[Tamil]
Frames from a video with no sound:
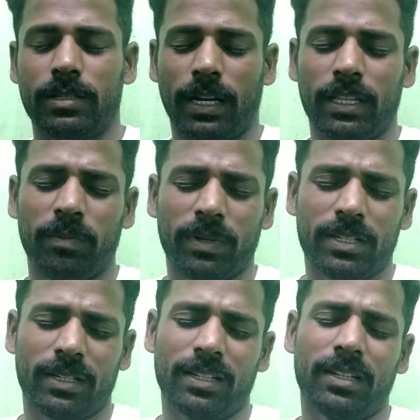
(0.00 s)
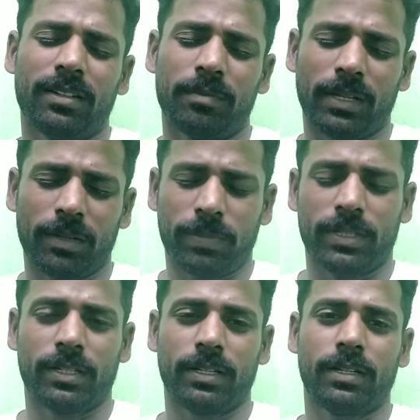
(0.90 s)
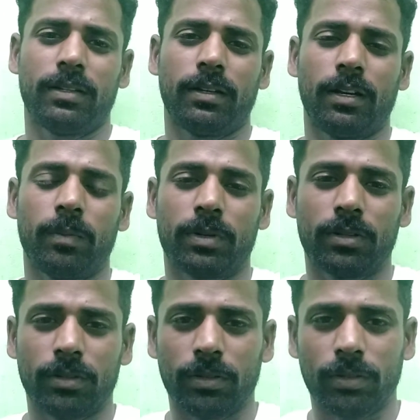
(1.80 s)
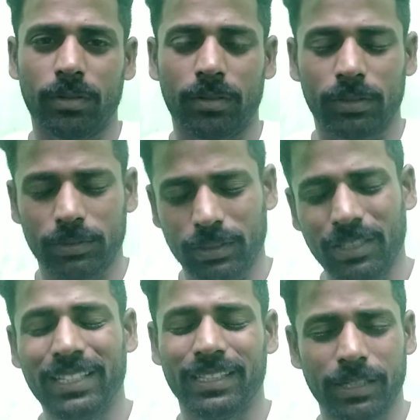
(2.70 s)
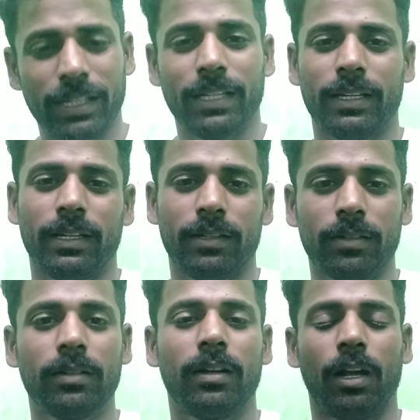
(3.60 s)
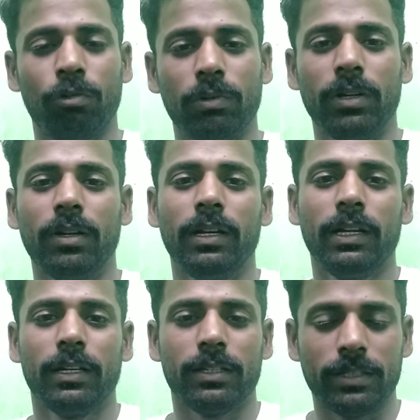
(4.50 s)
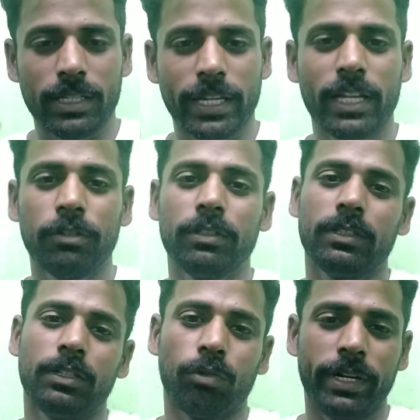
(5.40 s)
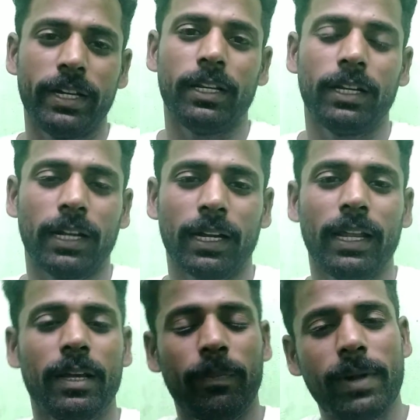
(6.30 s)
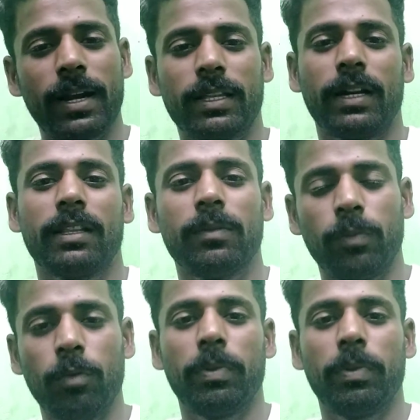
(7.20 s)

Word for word: ஜாதி பிரச்சனை மத பிரச்சனை அப்புறம் இந்த லவ் இதையே வந்து ஓட்டிட்டு இருக்காங்க எப்போ அடுத்த கட்டத்துக்கு போக